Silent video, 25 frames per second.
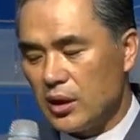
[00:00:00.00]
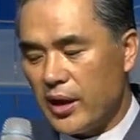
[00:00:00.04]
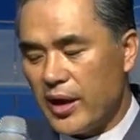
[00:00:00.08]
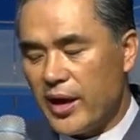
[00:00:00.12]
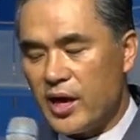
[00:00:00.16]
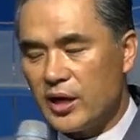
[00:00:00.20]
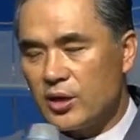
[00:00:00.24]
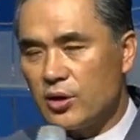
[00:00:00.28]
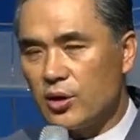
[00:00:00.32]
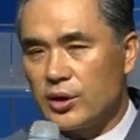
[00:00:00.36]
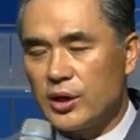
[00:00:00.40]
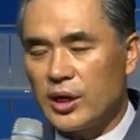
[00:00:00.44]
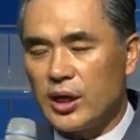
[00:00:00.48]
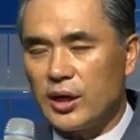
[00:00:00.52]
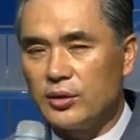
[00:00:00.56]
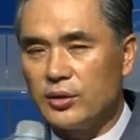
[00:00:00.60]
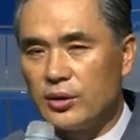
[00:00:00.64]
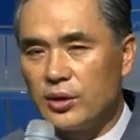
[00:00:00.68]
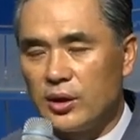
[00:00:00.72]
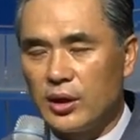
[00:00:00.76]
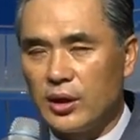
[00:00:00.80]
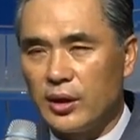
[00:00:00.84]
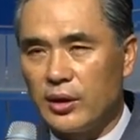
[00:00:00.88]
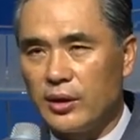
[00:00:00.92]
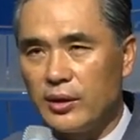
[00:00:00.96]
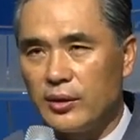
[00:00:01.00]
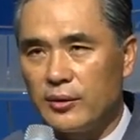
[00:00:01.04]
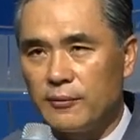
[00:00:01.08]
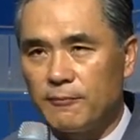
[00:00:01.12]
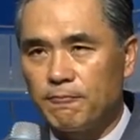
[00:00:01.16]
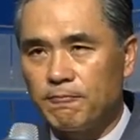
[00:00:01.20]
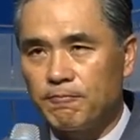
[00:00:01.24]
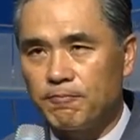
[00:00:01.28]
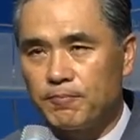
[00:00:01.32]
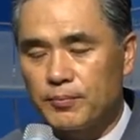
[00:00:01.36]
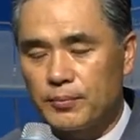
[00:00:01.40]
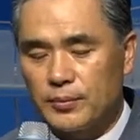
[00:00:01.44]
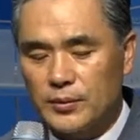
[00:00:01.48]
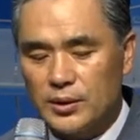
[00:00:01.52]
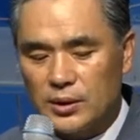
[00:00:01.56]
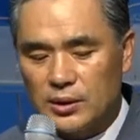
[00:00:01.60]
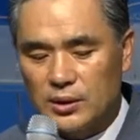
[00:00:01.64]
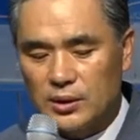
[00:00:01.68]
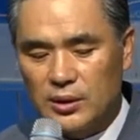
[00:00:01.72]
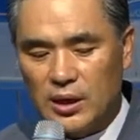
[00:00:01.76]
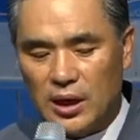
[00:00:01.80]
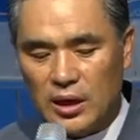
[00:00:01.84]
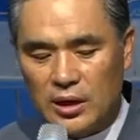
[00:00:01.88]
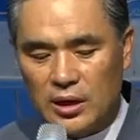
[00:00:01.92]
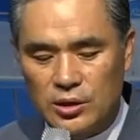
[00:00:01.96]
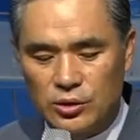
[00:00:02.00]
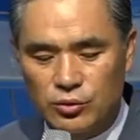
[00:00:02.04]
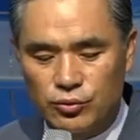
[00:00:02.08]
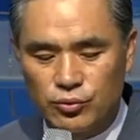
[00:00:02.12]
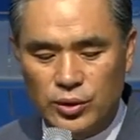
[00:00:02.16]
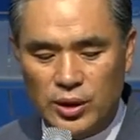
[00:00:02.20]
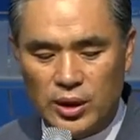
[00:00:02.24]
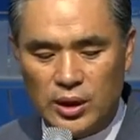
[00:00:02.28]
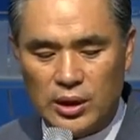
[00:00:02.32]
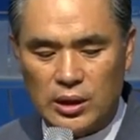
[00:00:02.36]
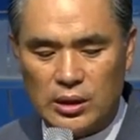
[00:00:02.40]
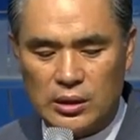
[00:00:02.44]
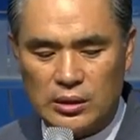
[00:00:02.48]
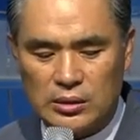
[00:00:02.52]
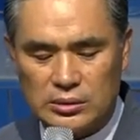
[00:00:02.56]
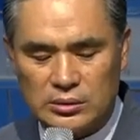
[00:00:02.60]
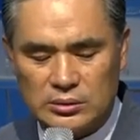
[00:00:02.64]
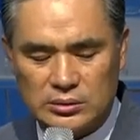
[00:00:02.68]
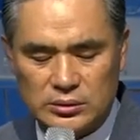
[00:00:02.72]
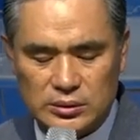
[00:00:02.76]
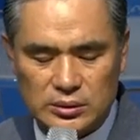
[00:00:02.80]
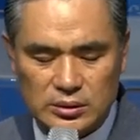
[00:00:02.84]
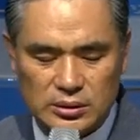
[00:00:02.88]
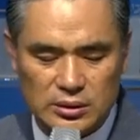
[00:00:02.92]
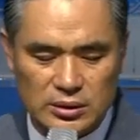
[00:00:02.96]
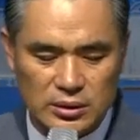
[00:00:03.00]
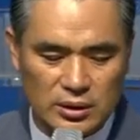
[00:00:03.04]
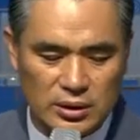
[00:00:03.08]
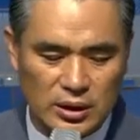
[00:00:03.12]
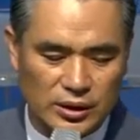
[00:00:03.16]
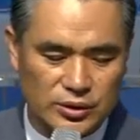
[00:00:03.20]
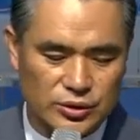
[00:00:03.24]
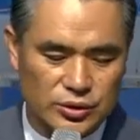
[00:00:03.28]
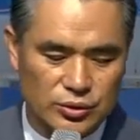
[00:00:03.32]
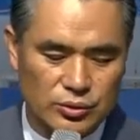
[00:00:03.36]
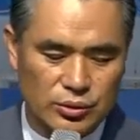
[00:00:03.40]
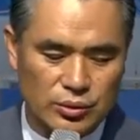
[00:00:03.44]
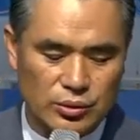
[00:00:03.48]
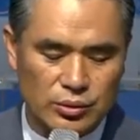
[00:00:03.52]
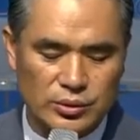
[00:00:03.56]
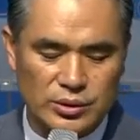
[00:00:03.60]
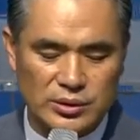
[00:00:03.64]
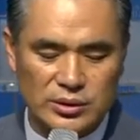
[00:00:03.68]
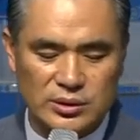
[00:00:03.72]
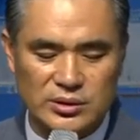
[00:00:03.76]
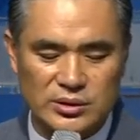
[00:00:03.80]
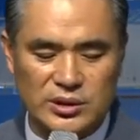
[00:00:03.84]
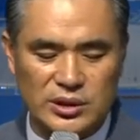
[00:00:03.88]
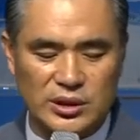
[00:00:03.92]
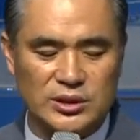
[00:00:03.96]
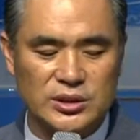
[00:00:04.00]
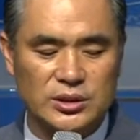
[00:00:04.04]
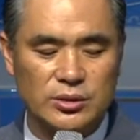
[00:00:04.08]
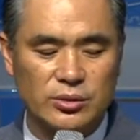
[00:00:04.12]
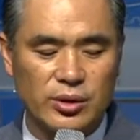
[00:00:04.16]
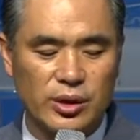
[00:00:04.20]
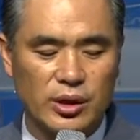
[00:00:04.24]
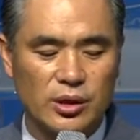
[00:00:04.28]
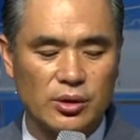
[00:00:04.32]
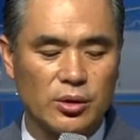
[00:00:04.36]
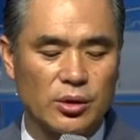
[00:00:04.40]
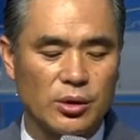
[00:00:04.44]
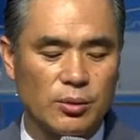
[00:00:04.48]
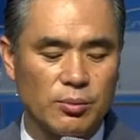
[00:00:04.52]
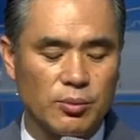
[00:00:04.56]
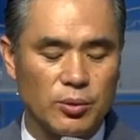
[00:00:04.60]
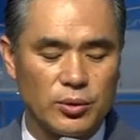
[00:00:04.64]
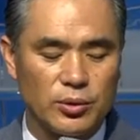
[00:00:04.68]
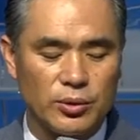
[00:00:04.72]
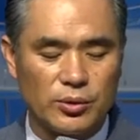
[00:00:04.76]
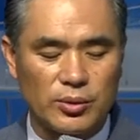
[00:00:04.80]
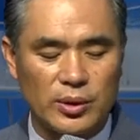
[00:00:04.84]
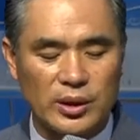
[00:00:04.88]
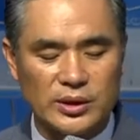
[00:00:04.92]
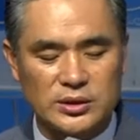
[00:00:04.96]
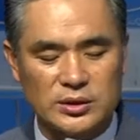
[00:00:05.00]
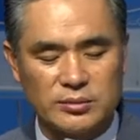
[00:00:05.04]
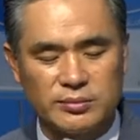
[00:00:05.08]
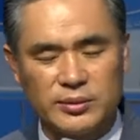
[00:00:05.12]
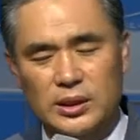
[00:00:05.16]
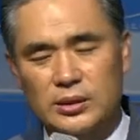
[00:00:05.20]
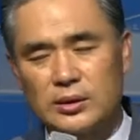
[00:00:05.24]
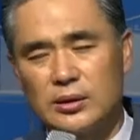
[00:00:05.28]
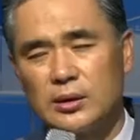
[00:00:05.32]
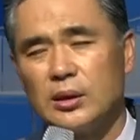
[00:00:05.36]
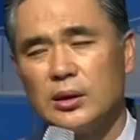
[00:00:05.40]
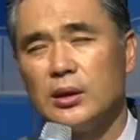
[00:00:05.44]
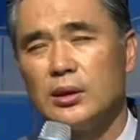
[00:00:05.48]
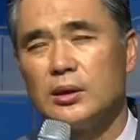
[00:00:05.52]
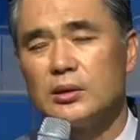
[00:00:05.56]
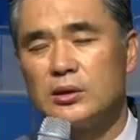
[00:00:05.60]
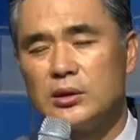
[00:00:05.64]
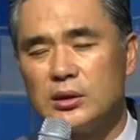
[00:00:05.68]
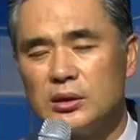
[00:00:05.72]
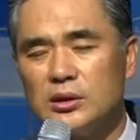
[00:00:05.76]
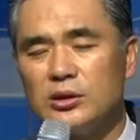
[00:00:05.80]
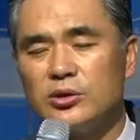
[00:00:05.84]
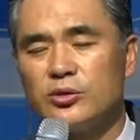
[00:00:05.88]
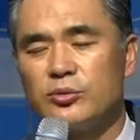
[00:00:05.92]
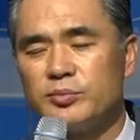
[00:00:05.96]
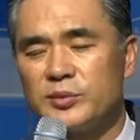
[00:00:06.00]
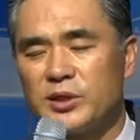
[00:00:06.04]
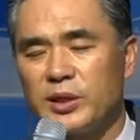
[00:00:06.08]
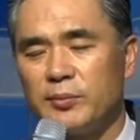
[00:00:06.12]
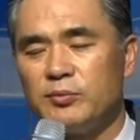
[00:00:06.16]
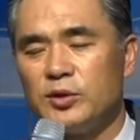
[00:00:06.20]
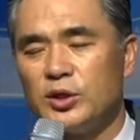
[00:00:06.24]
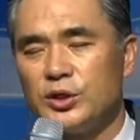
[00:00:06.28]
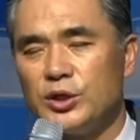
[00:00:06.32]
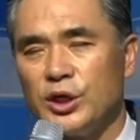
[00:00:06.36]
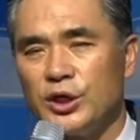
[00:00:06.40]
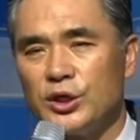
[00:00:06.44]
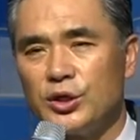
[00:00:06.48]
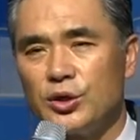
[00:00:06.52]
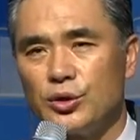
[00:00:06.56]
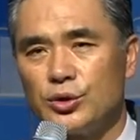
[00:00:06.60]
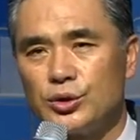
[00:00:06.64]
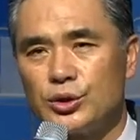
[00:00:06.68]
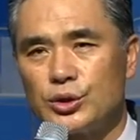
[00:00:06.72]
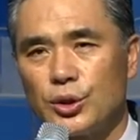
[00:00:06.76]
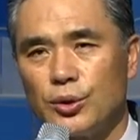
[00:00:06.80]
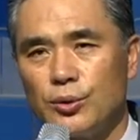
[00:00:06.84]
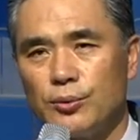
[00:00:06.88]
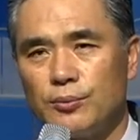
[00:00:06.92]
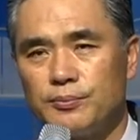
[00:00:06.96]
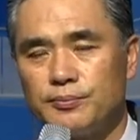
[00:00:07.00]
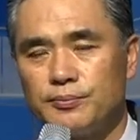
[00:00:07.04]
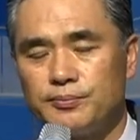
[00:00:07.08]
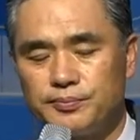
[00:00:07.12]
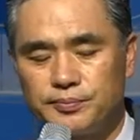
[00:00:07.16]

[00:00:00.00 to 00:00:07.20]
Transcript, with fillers: 해결이 안 돼. 그 엘리우가 그걸 가지고 자신도 해결해 보려고 하지만 뜬구름 잡는 얘기였죠.